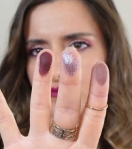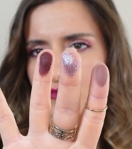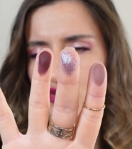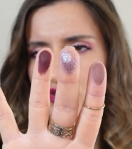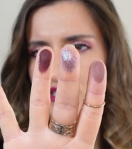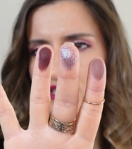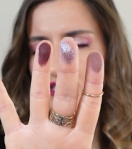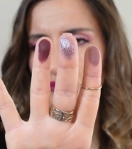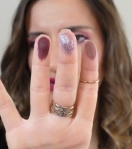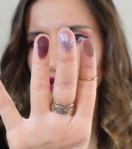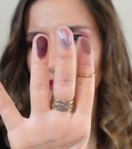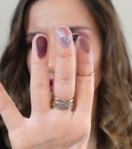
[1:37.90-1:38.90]
No sé si se
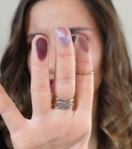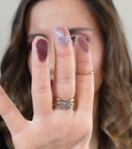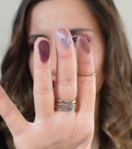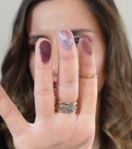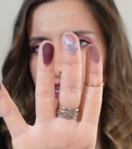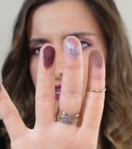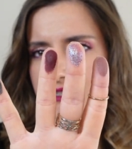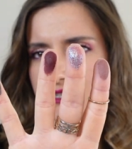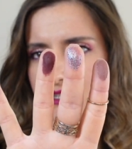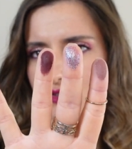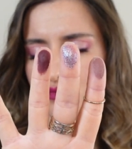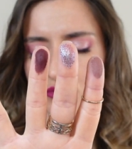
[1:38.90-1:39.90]
puede apreciar ahí que se
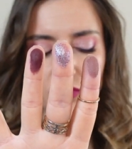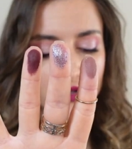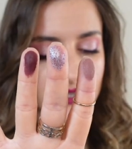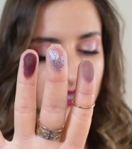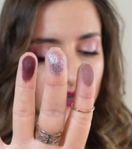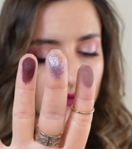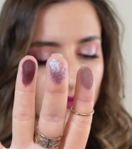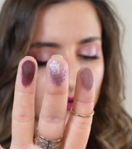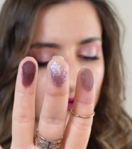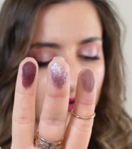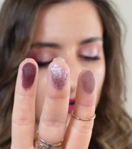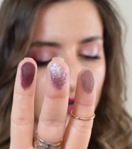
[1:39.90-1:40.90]
ha hecho un poco así
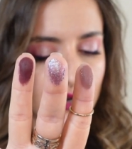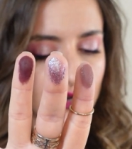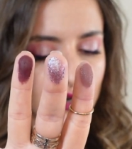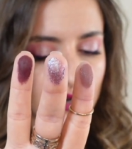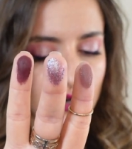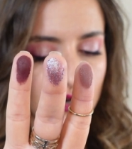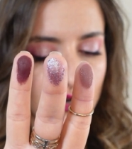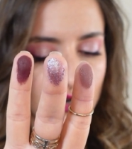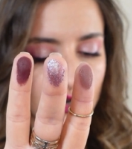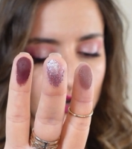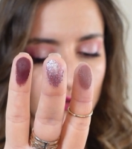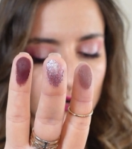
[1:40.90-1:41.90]
como,
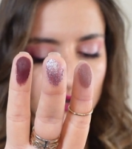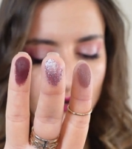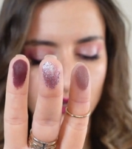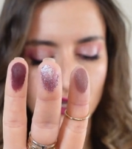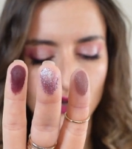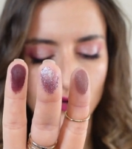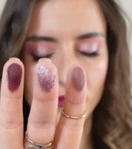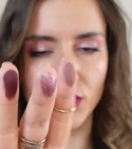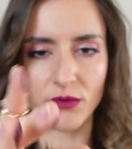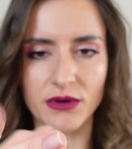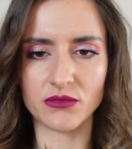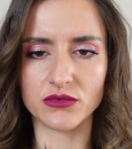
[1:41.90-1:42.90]
como trocitos, pero
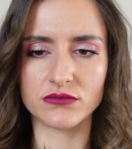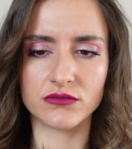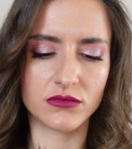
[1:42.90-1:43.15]
vamos.